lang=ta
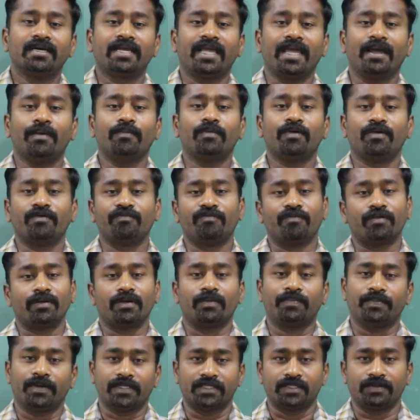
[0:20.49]
கேமன் ஆஃப்
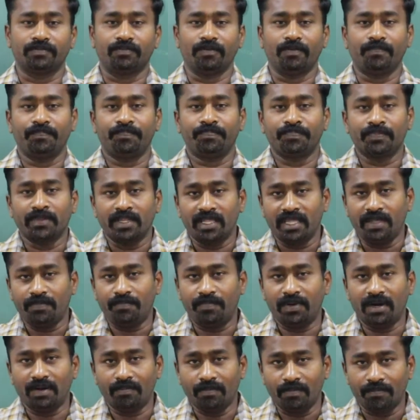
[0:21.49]
ஒர்க் பார்த்துருப்போம்
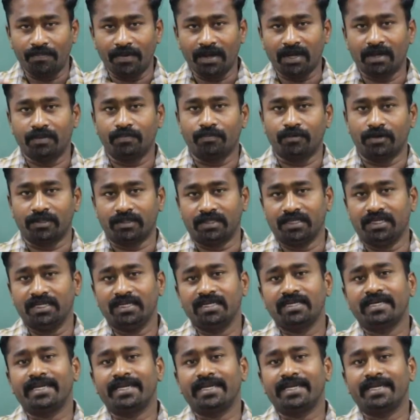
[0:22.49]
இப்போ நம்ம பார்க்க போகிறது